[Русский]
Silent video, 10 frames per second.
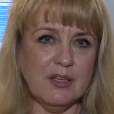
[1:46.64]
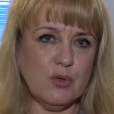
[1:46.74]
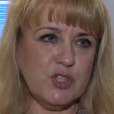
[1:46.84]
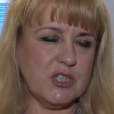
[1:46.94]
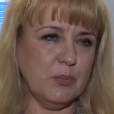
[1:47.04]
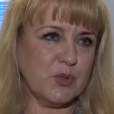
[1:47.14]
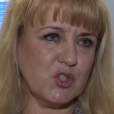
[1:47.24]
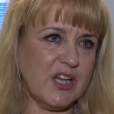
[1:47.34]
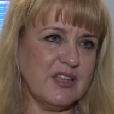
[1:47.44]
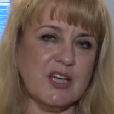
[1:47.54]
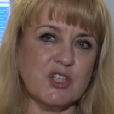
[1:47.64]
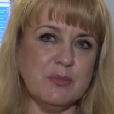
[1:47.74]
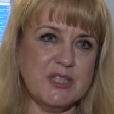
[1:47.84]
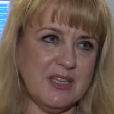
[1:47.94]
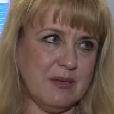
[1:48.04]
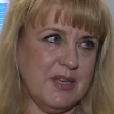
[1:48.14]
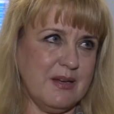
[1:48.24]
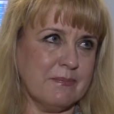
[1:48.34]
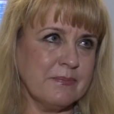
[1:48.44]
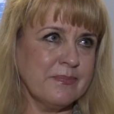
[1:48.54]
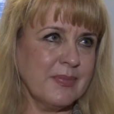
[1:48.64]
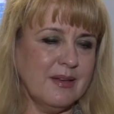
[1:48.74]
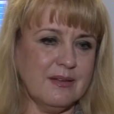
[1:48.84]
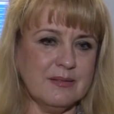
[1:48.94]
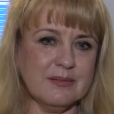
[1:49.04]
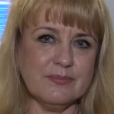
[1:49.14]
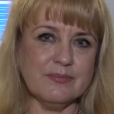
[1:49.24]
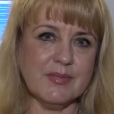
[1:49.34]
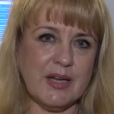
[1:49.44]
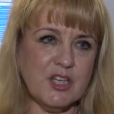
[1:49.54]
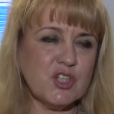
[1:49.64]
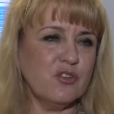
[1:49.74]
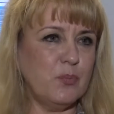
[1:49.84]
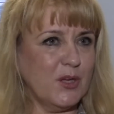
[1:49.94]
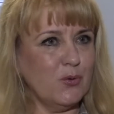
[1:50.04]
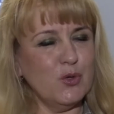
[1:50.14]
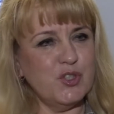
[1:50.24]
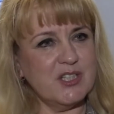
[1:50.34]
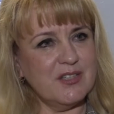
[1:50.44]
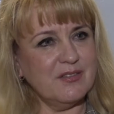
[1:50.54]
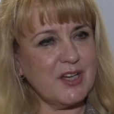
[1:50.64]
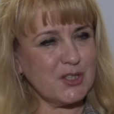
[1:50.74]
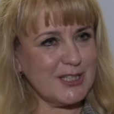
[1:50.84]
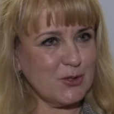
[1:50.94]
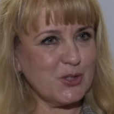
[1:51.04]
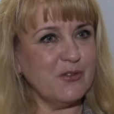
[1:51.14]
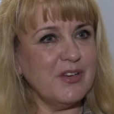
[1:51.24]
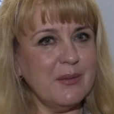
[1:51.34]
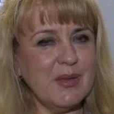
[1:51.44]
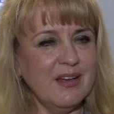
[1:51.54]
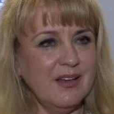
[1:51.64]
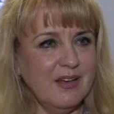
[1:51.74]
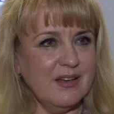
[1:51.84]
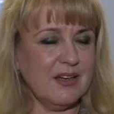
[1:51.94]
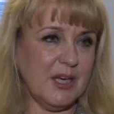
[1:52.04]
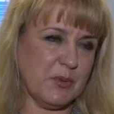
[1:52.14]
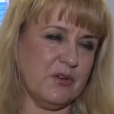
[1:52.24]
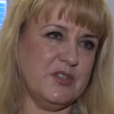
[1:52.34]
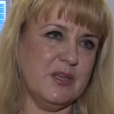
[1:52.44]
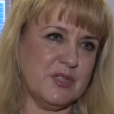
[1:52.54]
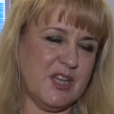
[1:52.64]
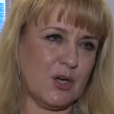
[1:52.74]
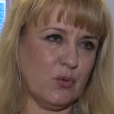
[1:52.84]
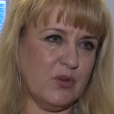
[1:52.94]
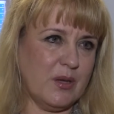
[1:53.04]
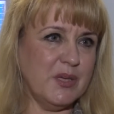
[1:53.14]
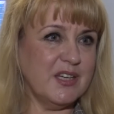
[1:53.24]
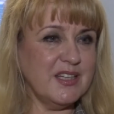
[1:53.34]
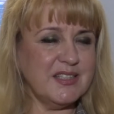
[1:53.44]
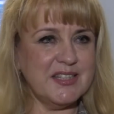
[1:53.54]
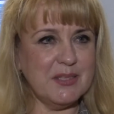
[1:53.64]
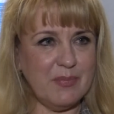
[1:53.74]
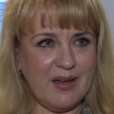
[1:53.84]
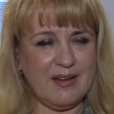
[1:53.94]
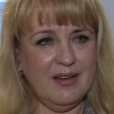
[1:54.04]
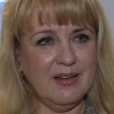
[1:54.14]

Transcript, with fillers: И хочется пожелать нашим семьям, эм, конечно, в первую очередь в наше сложное время крепкого всем здоровья. Берегите себя.